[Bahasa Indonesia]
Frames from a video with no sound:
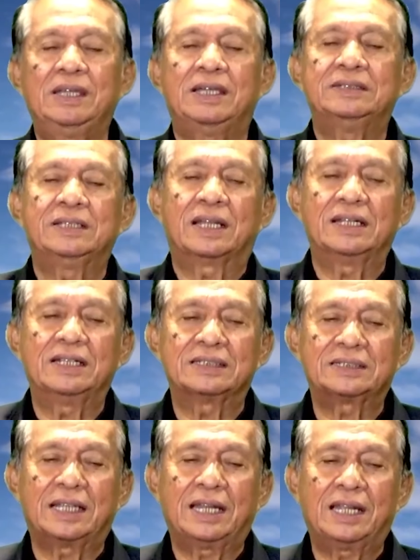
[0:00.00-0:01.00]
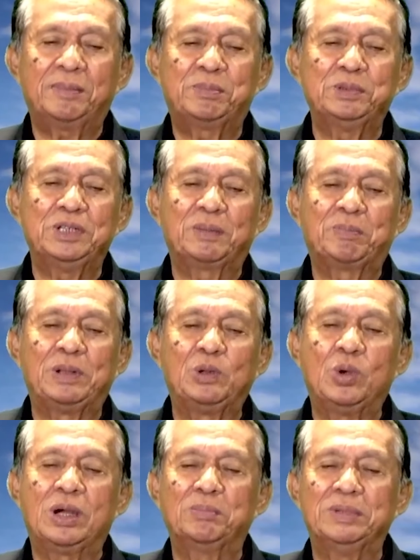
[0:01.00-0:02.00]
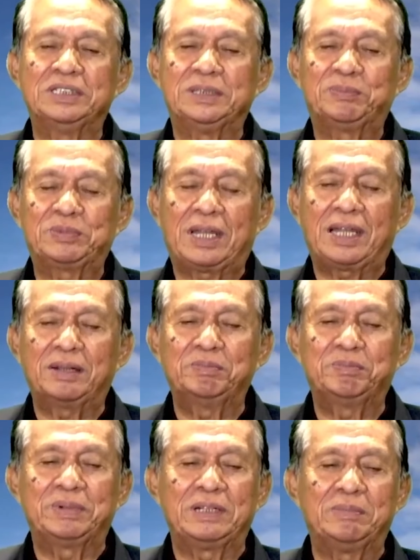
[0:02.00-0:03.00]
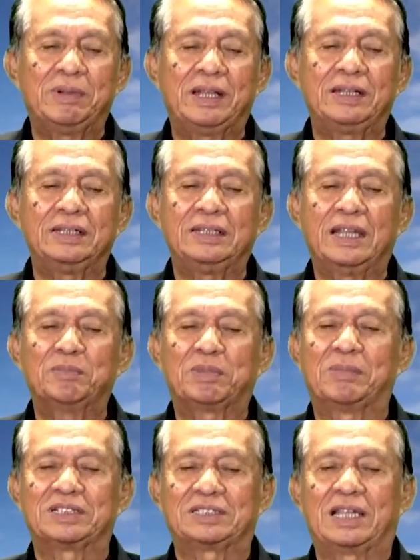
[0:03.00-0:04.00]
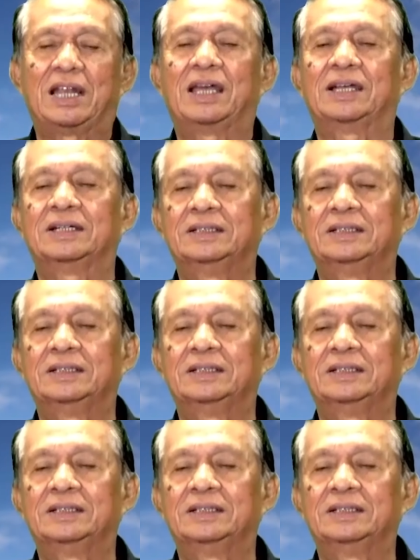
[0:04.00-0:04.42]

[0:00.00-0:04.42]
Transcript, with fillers: ajaran yang salah punya peluang menciptakan pribadi yang bermasalah.